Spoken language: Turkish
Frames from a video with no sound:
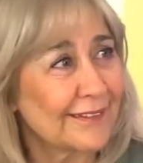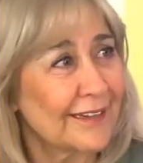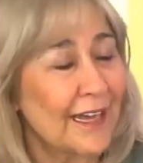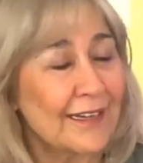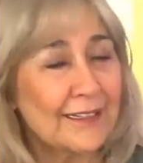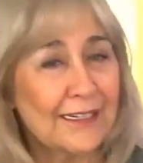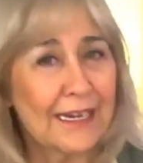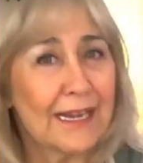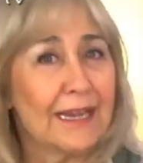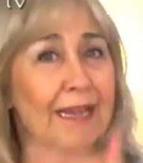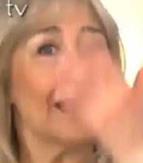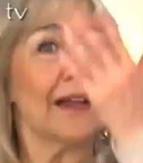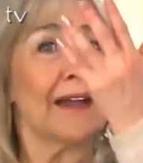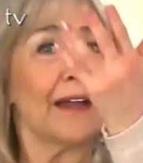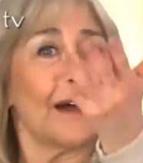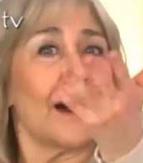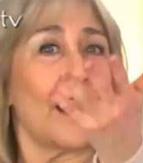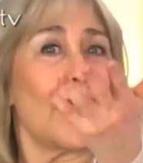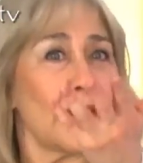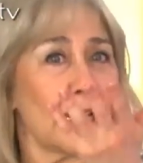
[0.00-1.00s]
Hani
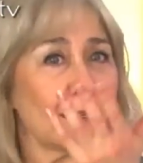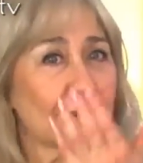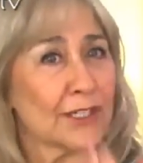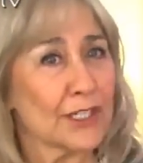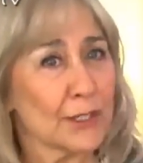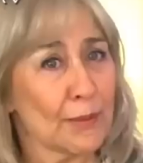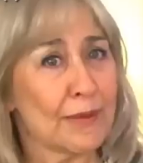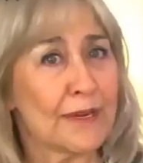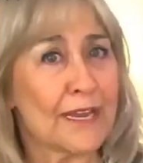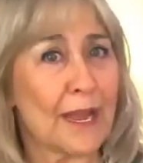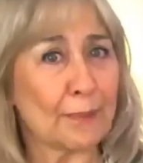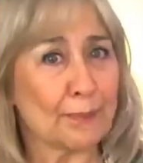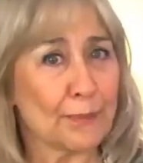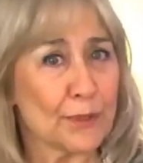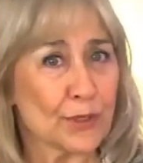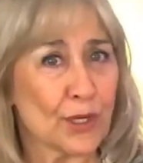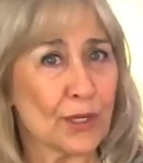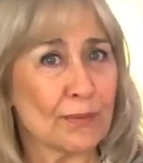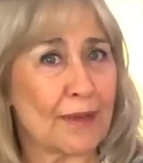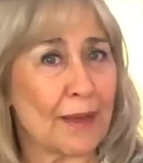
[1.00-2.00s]
illa arkadaşıma
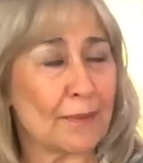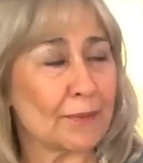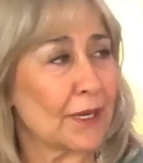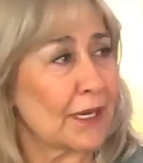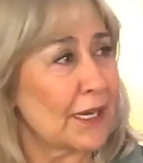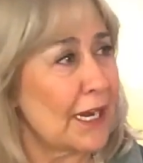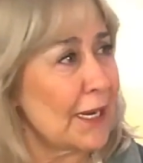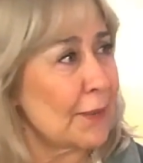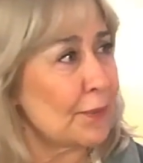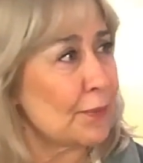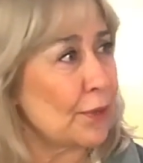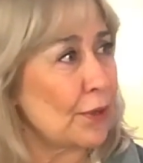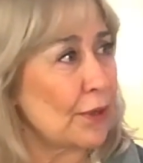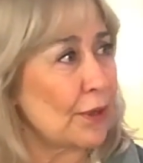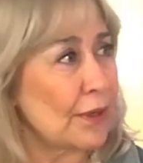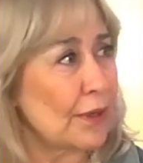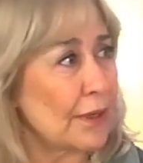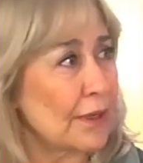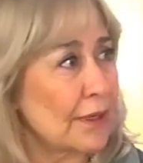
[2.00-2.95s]
yapmış olmam gerekmiyor.